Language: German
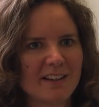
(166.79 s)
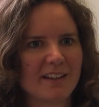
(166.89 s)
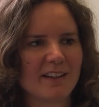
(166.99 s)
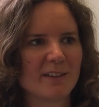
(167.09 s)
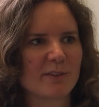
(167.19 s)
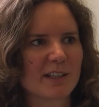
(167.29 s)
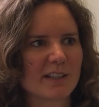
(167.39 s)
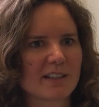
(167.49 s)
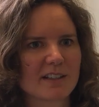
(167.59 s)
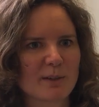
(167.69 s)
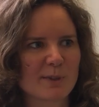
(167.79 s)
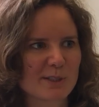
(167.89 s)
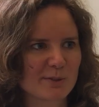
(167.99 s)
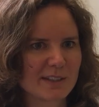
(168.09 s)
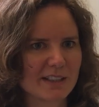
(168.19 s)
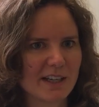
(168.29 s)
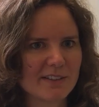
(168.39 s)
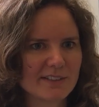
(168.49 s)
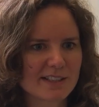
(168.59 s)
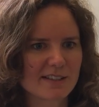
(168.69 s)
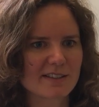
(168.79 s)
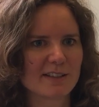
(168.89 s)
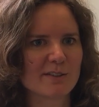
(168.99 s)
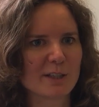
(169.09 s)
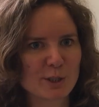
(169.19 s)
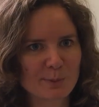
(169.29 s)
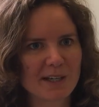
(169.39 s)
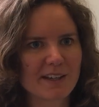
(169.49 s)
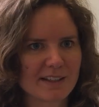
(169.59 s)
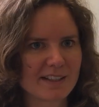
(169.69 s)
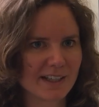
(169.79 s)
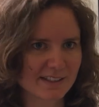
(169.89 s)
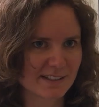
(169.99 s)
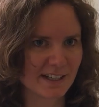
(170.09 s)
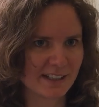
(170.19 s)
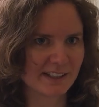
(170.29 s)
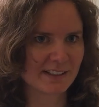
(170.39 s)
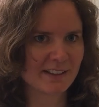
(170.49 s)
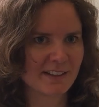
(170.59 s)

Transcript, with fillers: äh, wirklich da persönlich anwesend sein, sondern ich spreche den Text ein.